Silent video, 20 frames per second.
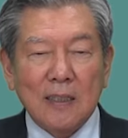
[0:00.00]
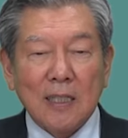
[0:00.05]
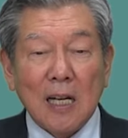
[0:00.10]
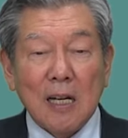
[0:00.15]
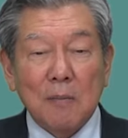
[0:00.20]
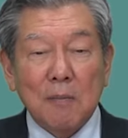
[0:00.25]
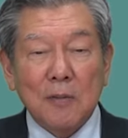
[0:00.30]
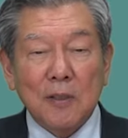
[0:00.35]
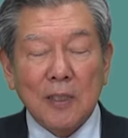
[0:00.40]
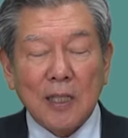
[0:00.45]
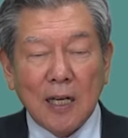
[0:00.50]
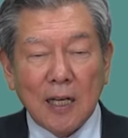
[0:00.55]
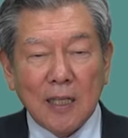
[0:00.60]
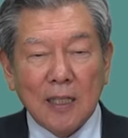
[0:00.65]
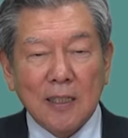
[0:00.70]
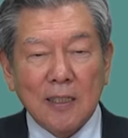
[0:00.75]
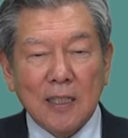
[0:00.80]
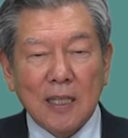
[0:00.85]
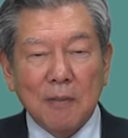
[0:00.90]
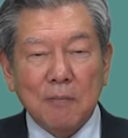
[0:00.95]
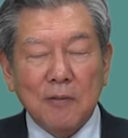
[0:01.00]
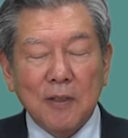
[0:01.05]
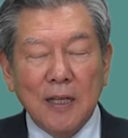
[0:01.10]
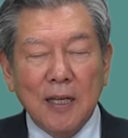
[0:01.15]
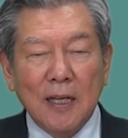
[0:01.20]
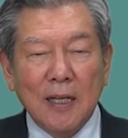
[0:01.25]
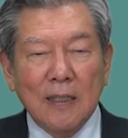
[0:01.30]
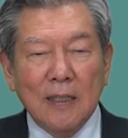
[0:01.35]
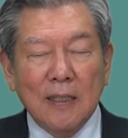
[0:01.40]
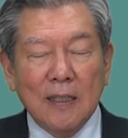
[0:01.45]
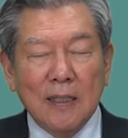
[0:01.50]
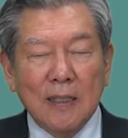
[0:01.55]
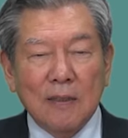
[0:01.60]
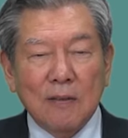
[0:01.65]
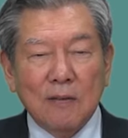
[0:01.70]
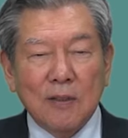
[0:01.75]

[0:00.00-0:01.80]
삶을 살았기 때문에 예,